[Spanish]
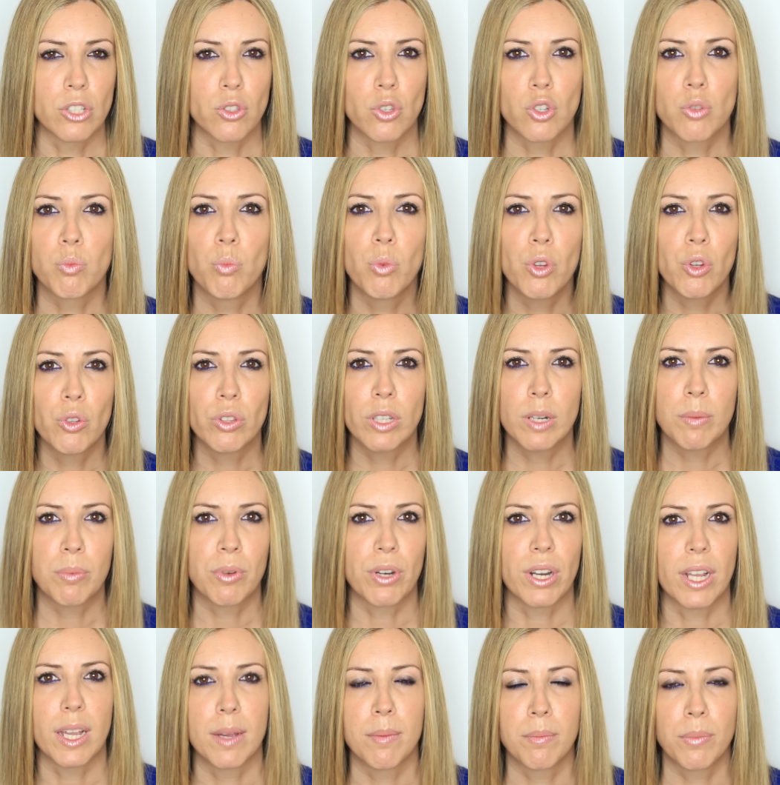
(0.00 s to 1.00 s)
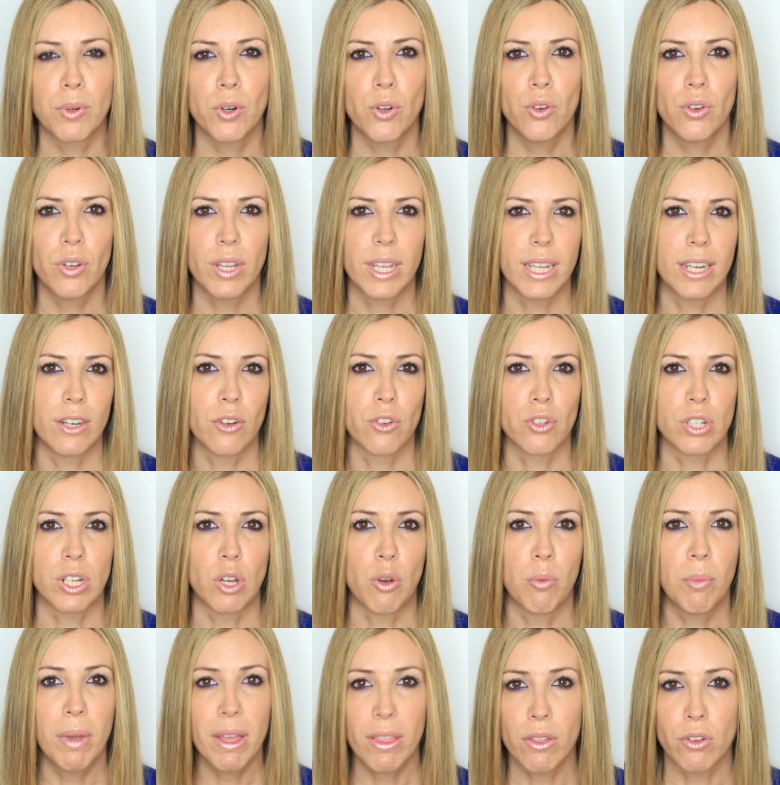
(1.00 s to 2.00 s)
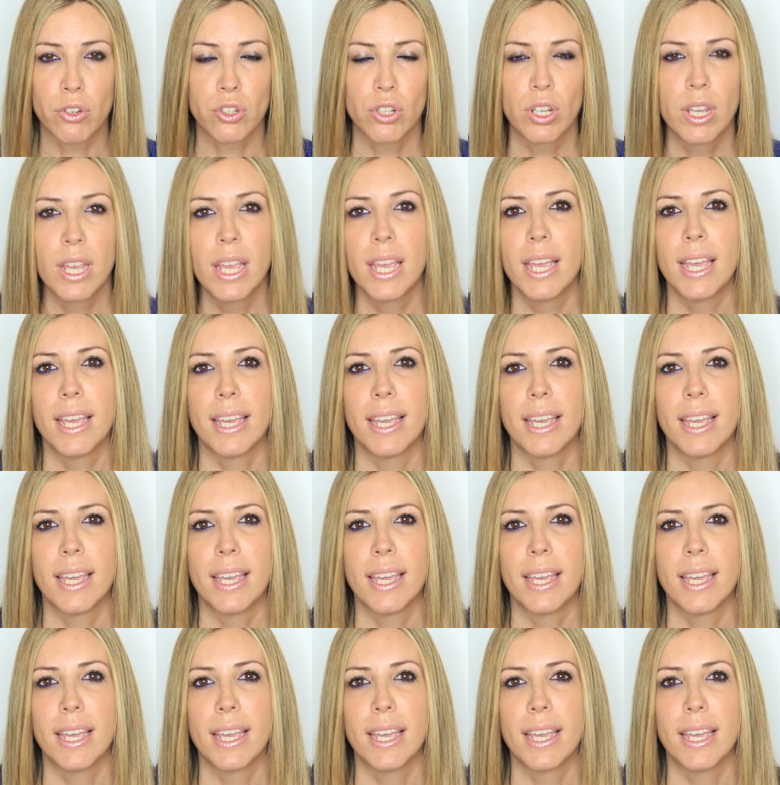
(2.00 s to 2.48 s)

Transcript: Esto es muy útil, por ejemplo, en los ahumados.